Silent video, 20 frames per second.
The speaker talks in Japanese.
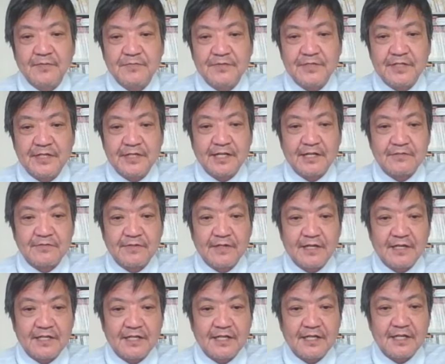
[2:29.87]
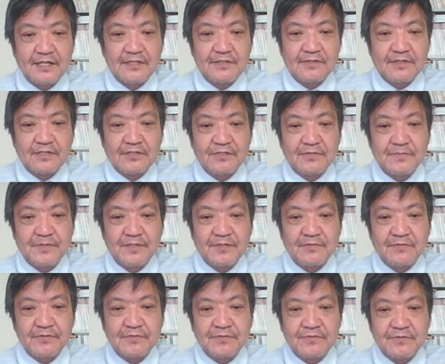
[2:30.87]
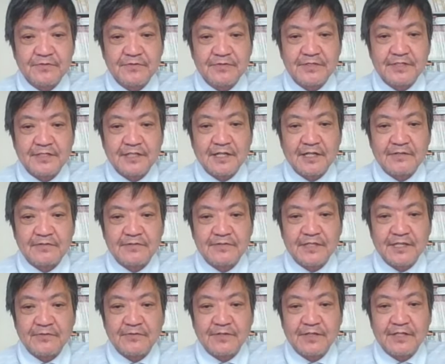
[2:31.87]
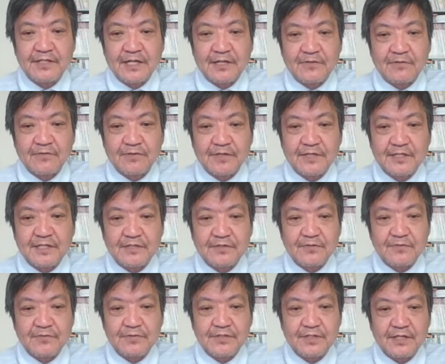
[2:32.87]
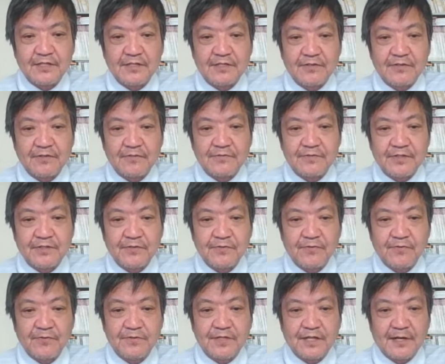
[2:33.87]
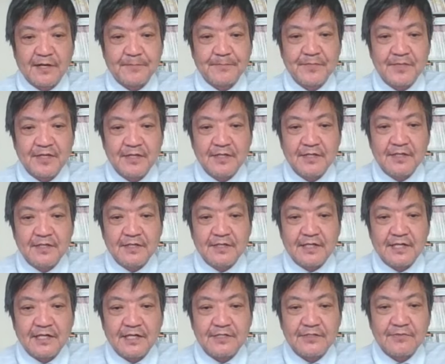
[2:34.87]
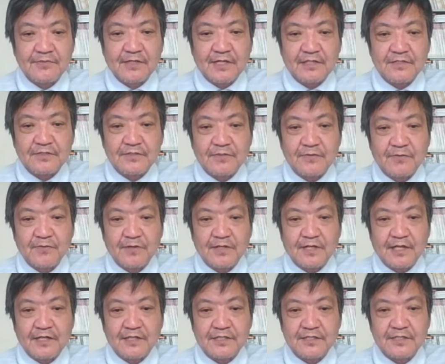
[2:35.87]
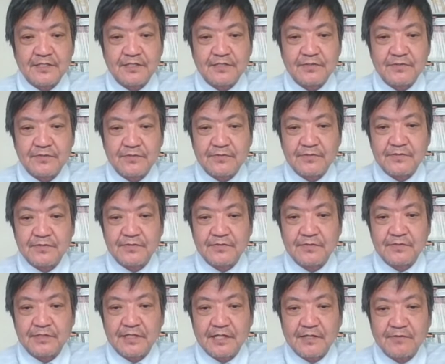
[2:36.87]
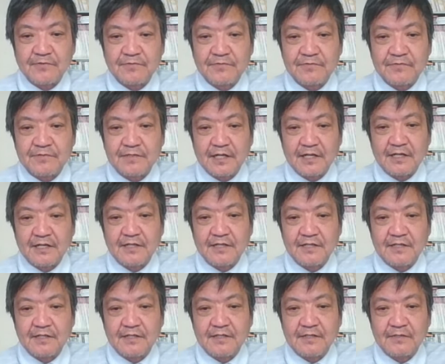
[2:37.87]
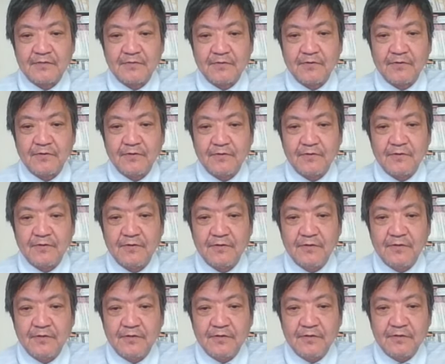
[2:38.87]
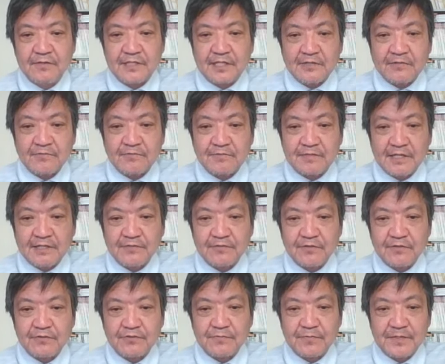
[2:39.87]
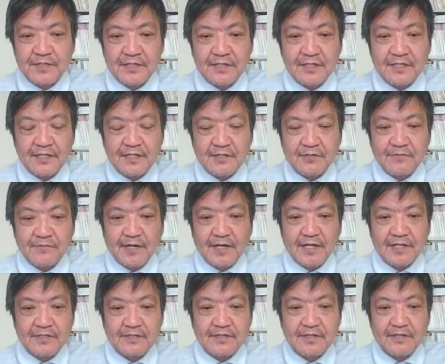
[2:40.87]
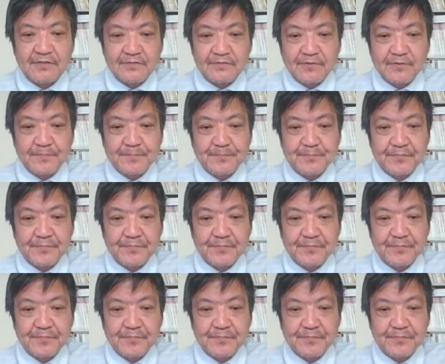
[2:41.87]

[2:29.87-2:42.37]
プレリアルは海上で積み荷を移し替えるセドリなど北朝鮮による違法な海上活動を監視する多国間の多国間取り組みに加わっていると